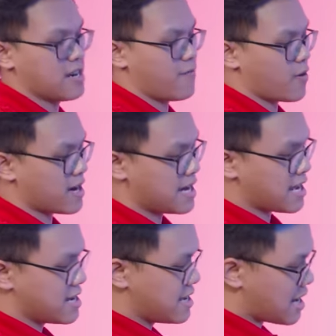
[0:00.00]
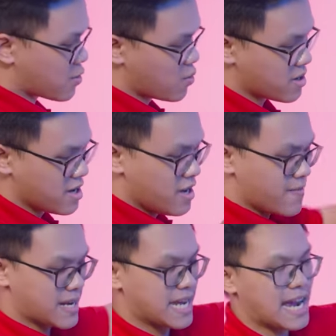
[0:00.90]
là vỏ cây Lianli Lancun
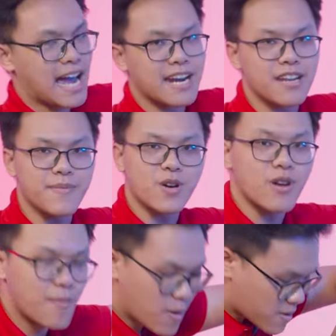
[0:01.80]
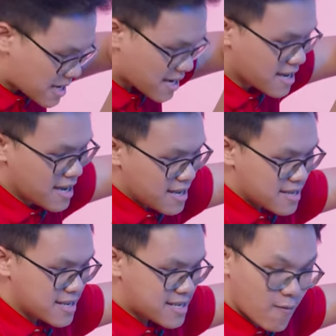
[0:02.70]
mình để ngang này để mình còn unbox nữa
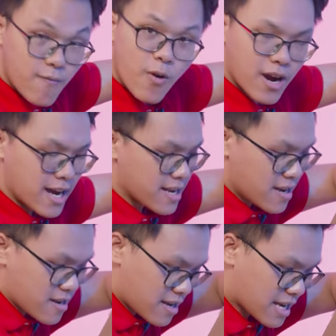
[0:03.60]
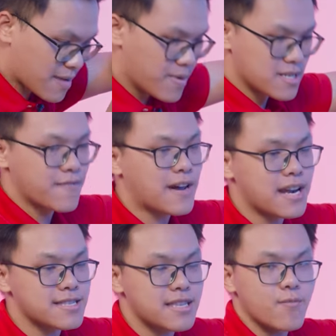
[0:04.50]
thì trong vỏ cây nhá anh em mở ra
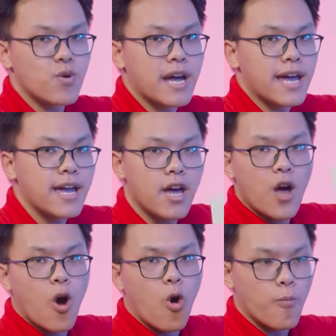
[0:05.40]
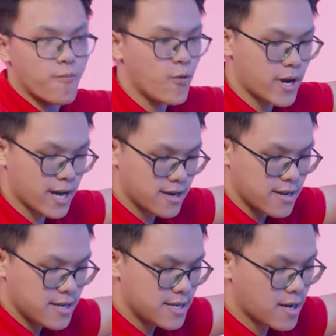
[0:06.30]
phát là sẽ thấy một cái hộp phụ kiện
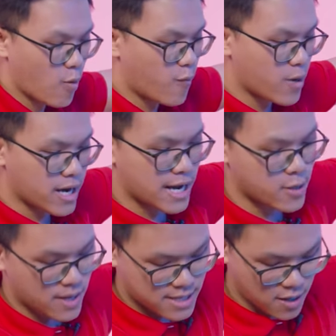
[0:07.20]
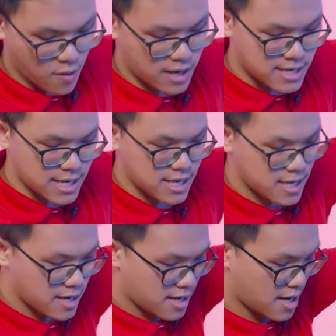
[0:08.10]
thì trong hộp phụ kiện này chúng ta sẽ có cái gì
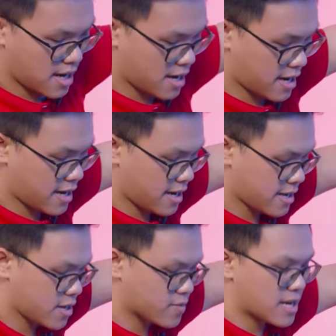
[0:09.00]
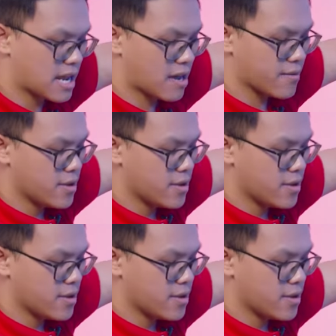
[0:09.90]
đây đầu tiên là